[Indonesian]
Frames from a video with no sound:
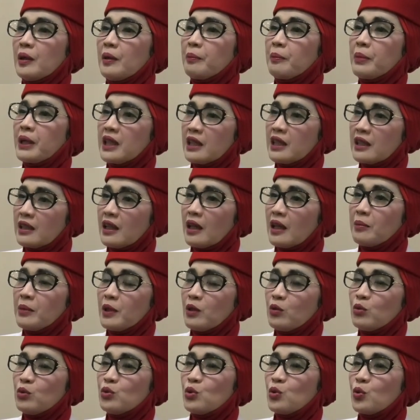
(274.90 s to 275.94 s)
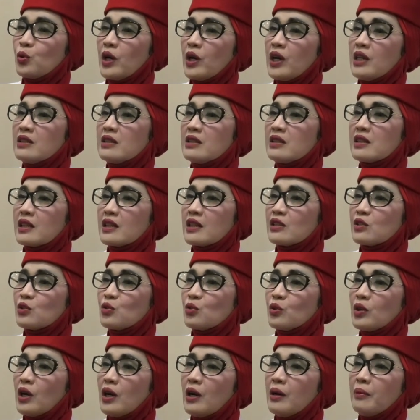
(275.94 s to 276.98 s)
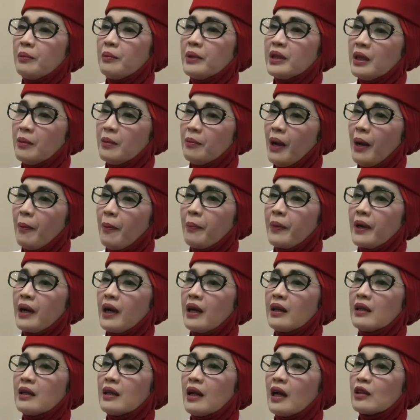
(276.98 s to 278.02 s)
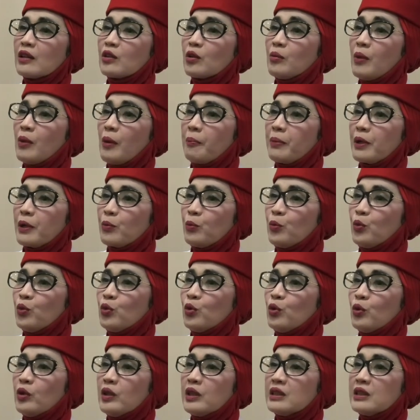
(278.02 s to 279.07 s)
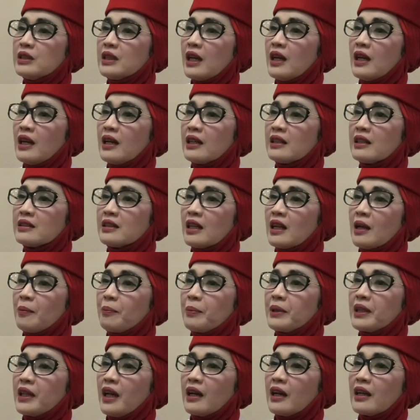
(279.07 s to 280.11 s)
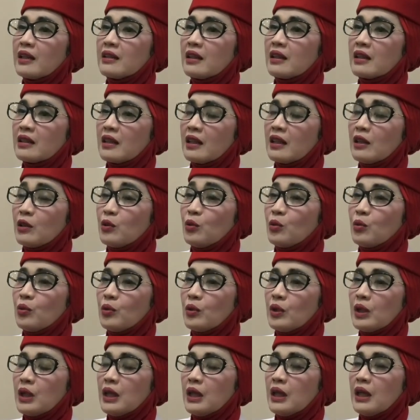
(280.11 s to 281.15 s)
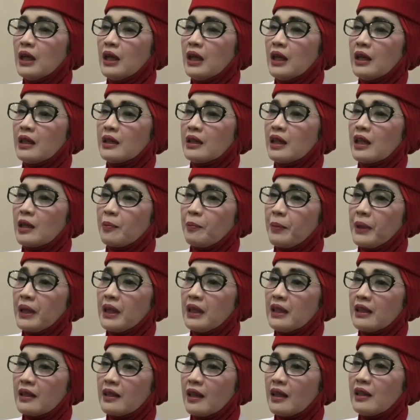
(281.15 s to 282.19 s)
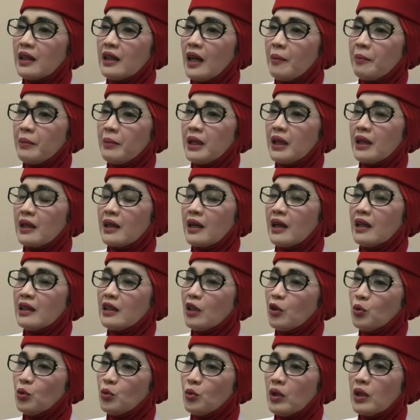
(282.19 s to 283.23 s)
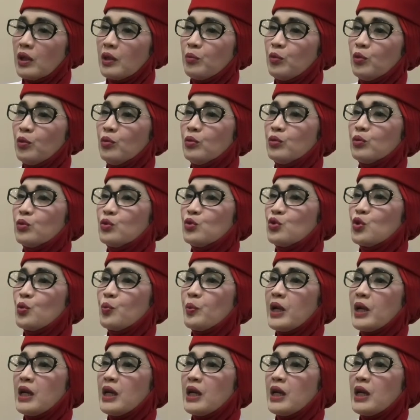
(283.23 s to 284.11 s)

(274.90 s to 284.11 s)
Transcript: Penelitian menunjukkan stres juga menyebabkan atau memperburuk gejala-gejala penyakit tertentu. Dari penelitian di Amerika tahun 2017,